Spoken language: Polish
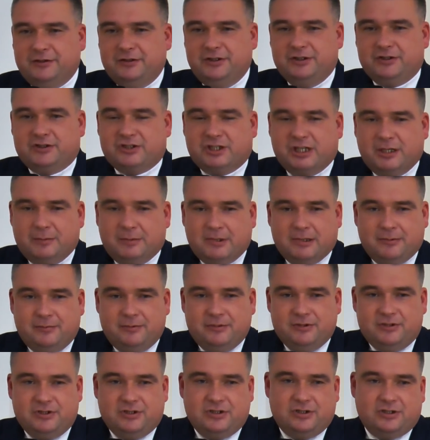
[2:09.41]
nie trzeba
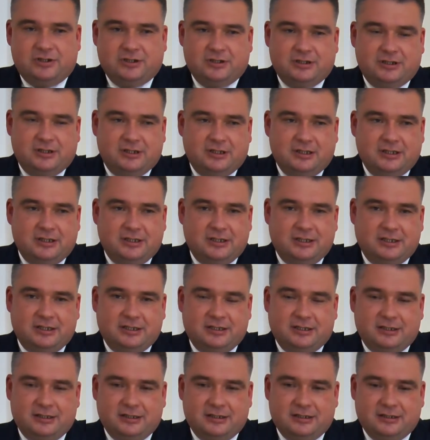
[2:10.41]
być e,
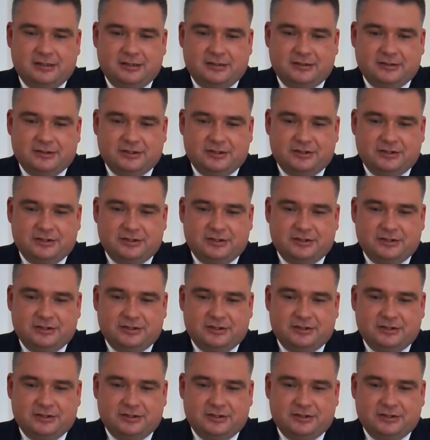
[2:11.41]
e,